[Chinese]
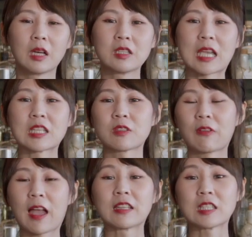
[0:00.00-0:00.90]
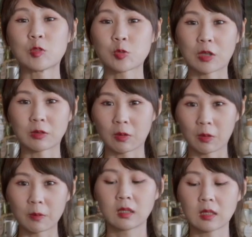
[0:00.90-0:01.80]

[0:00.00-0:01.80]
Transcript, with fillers: 喝起来是非常清爽的哦。